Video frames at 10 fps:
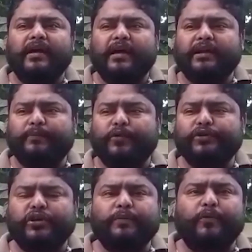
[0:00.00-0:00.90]
একটা
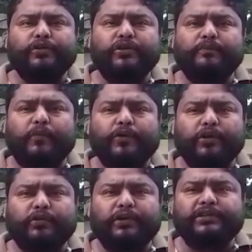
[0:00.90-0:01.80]
প্রহসনে পরিচন
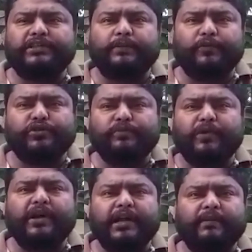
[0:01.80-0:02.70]
পরিণত হয়েছে আজকে
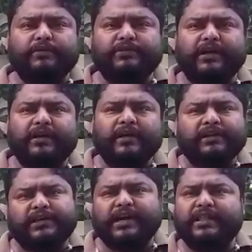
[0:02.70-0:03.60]
পশ্চিমবঙ্গের আইন ব্যবস্থা
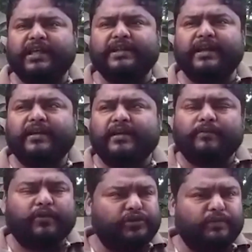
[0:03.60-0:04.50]
সেখানে দাঁড়িয়ে
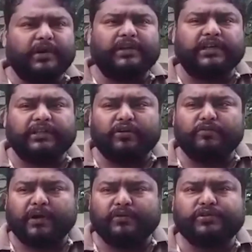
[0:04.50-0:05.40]
পশ্চিমবঙ্গের সাধারণ
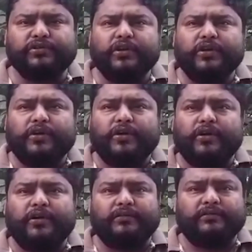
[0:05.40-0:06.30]
মানুষ
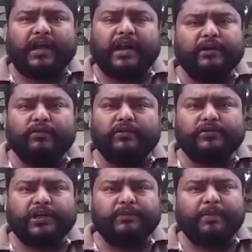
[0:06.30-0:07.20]
তারা এগুলো
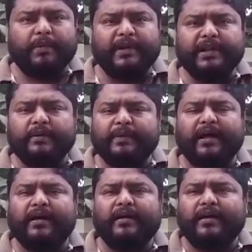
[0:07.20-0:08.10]
সঠিকভাবে মেনে নেবে
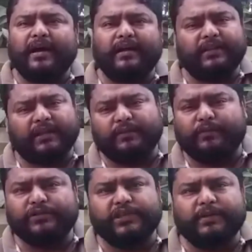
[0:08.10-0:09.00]
না আর তাদের
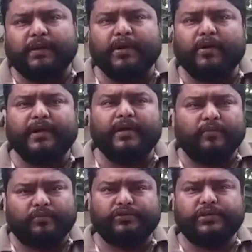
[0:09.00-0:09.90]
পরিস্থিতি এভাবেই হবে
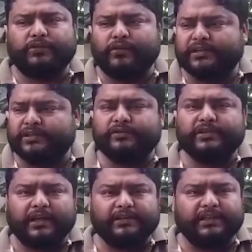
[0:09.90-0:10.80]
পোস্টার তো আজকে
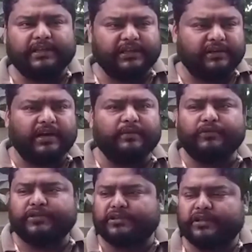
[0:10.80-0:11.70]
আজকে দেখছেন ওখানে
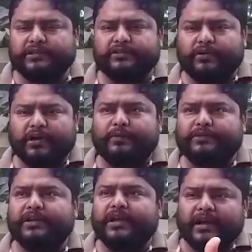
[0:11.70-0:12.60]
পড়ছে আজকে দেখছেন ওখানে
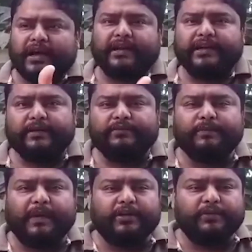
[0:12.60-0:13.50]
পড়ছেন কালকে
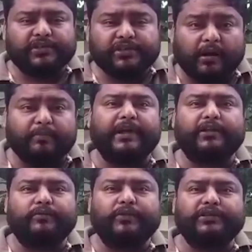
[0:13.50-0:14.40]
টিএমসির পার্টি অফিসের সামনে
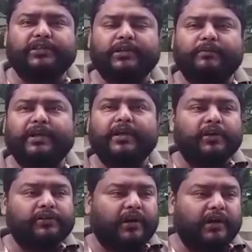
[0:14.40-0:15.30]
একদম দরজার সামনে
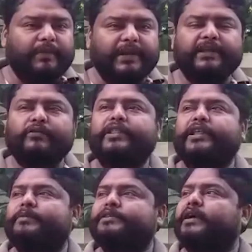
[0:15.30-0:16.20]
সকালে বেরিয়েই ওরা
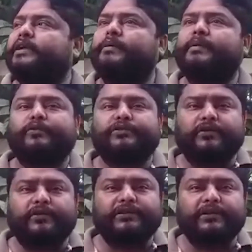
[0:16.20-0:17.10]
দেখবে যে এইভাবে পোস্টার
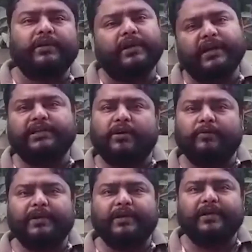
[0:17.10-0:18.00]
রয়েছে এটাই স্বাভাবিক